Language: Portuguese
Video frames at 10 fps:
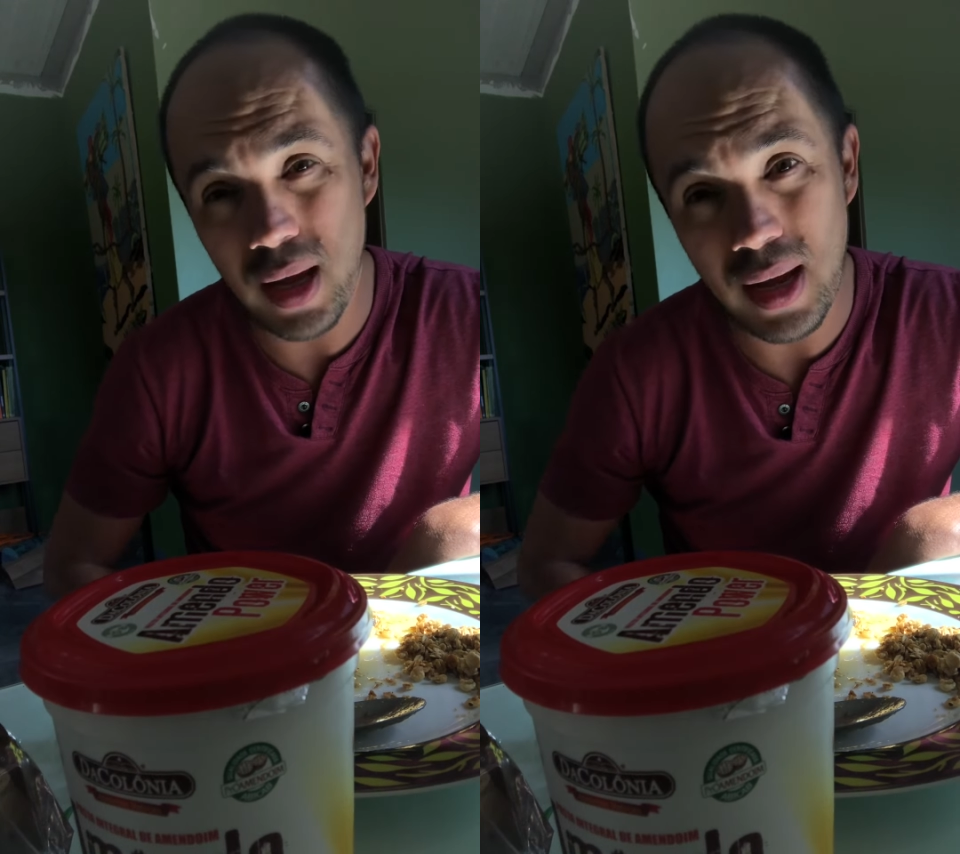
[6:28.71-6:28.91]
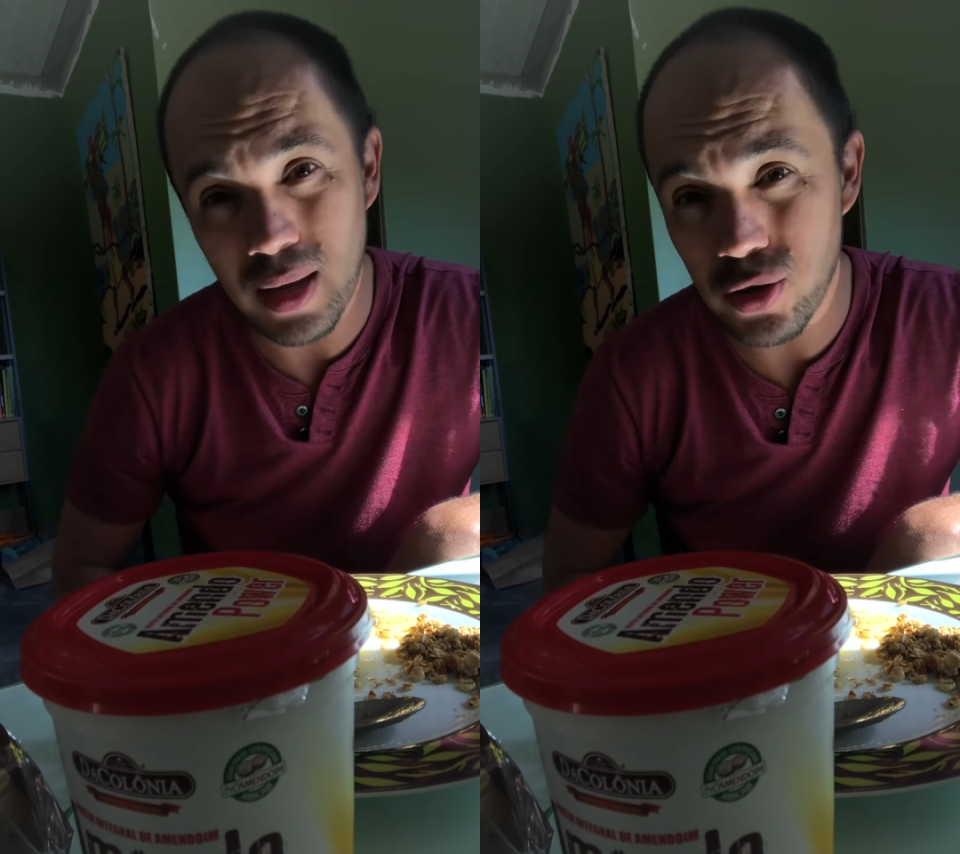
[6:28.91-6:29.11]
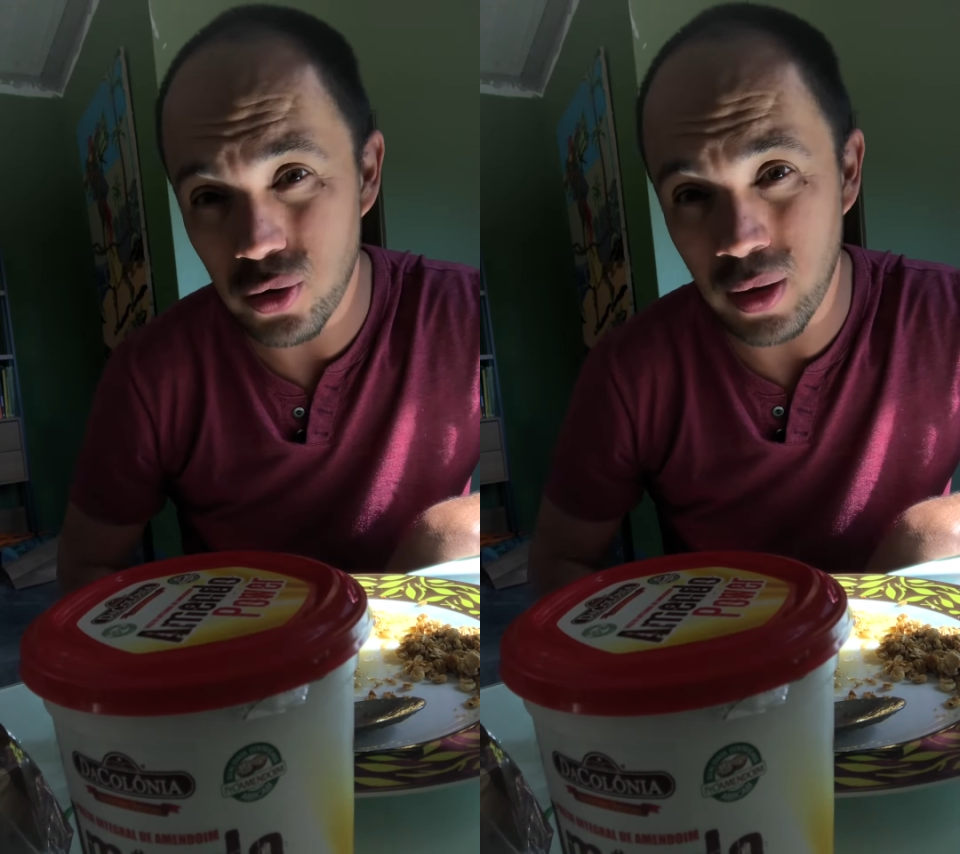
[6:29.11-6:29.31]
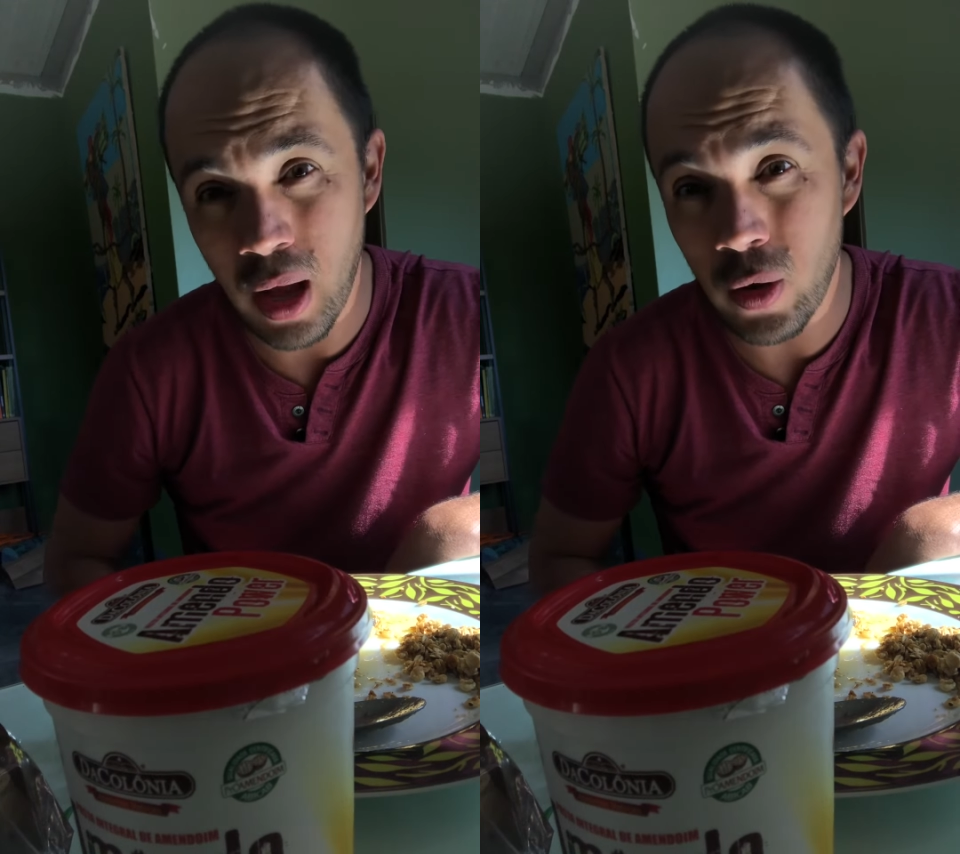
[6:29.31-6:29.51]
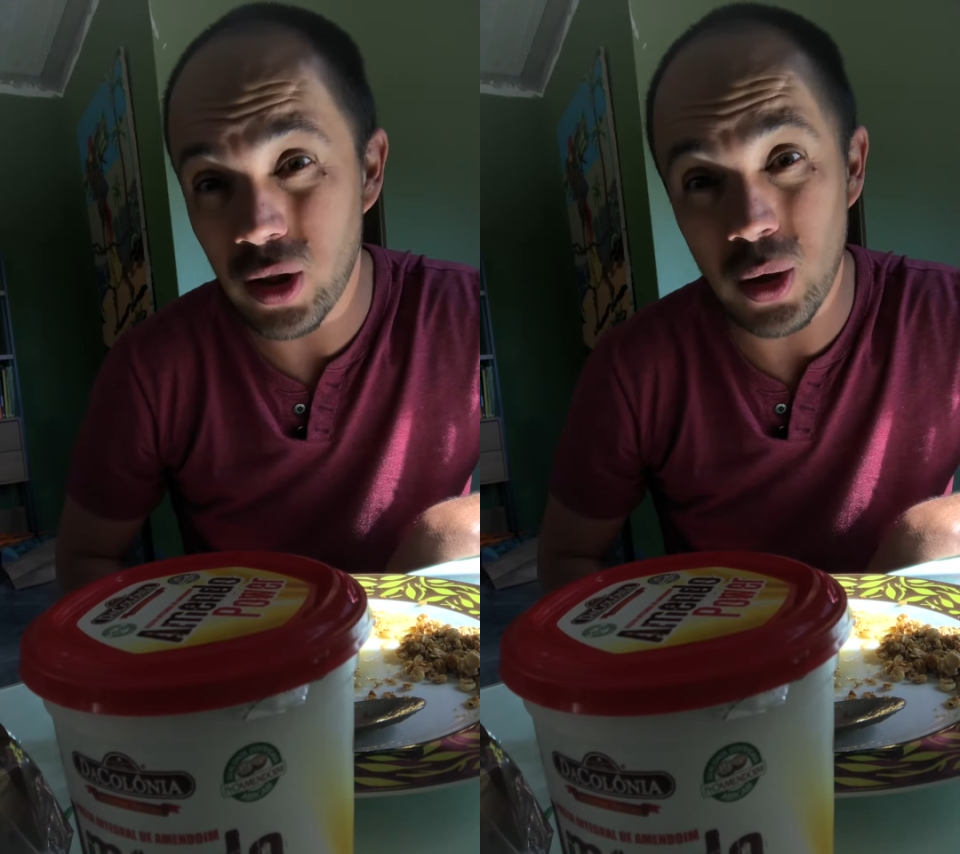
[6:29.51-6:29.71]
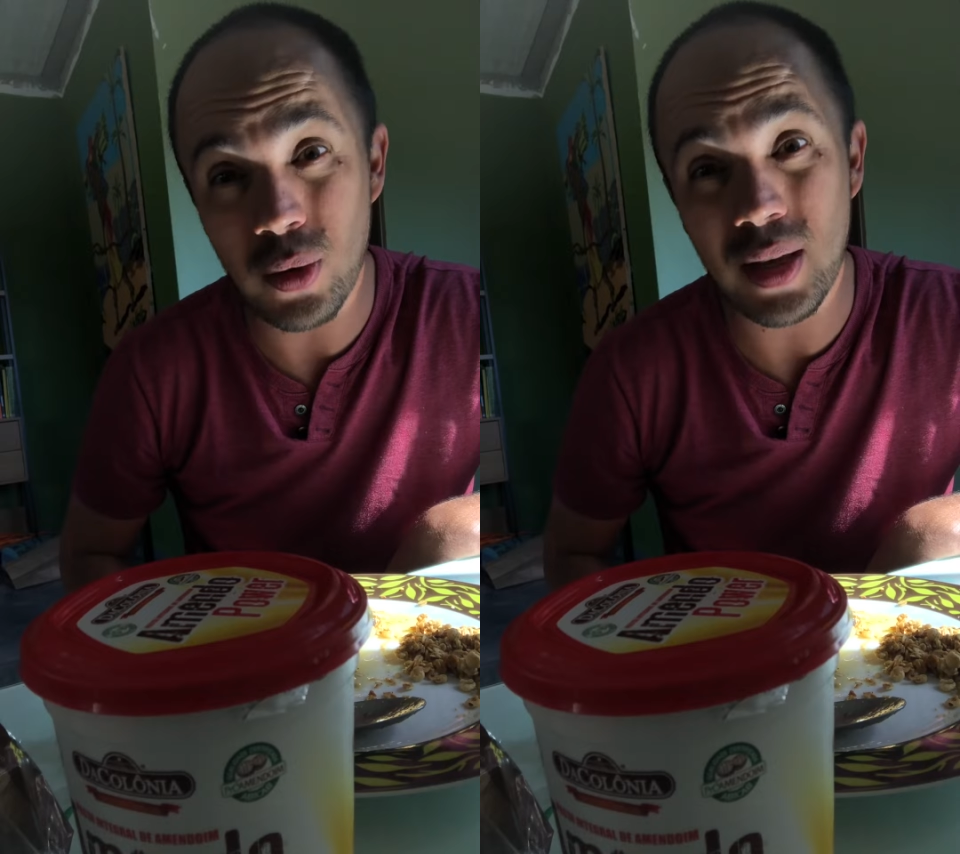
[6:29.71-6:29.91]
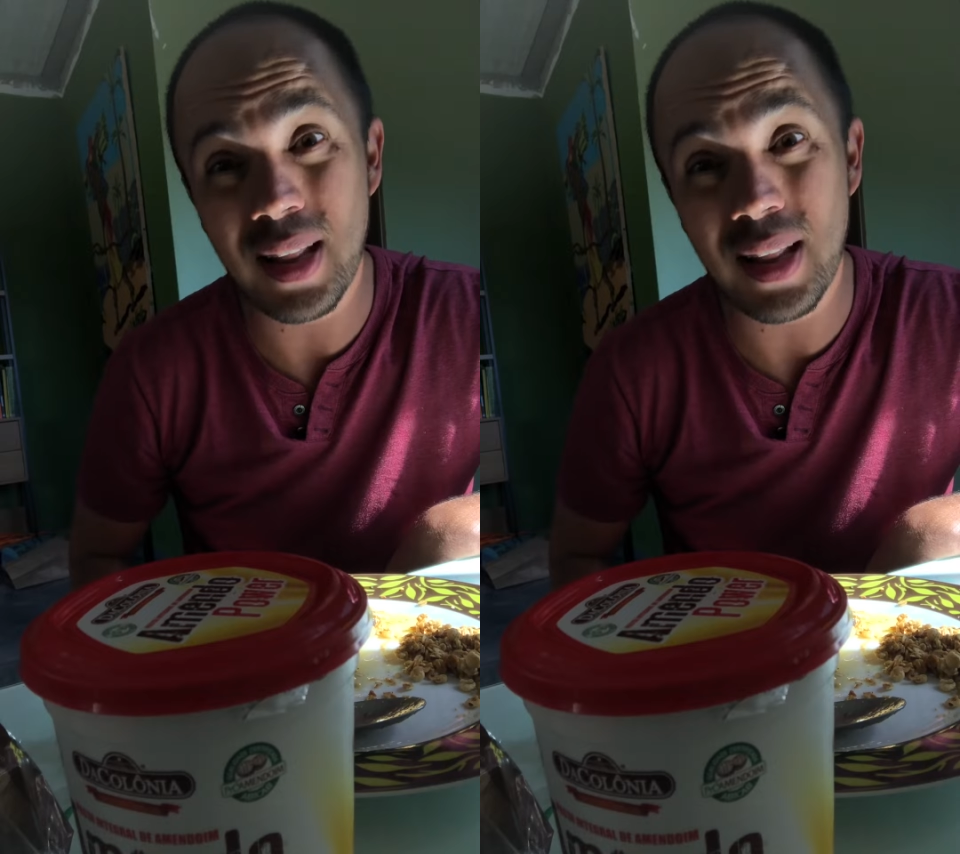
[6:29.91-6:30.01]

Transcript: é irracional eu tenho que